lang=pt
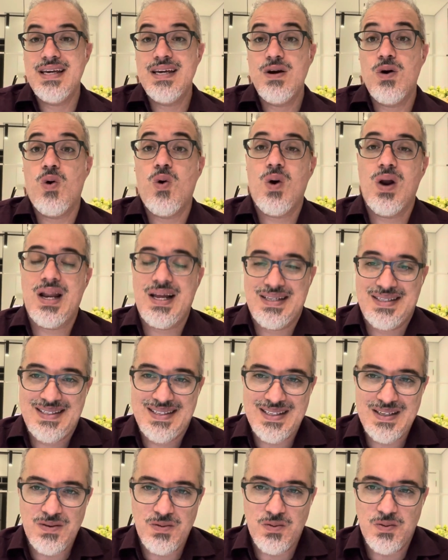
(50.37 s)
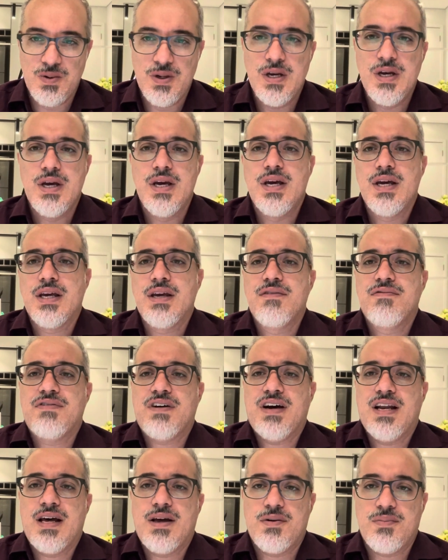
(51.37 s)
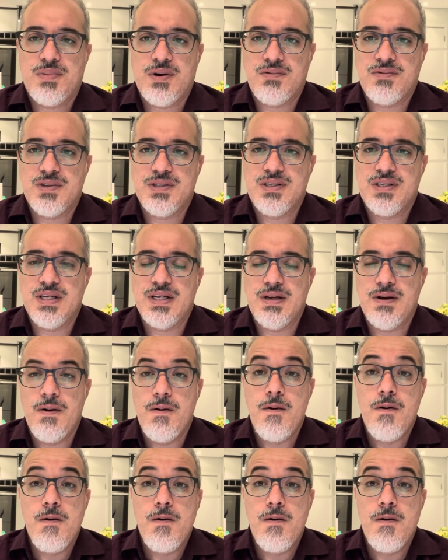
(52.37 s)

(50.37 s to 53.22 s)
enrolação que falaram para você.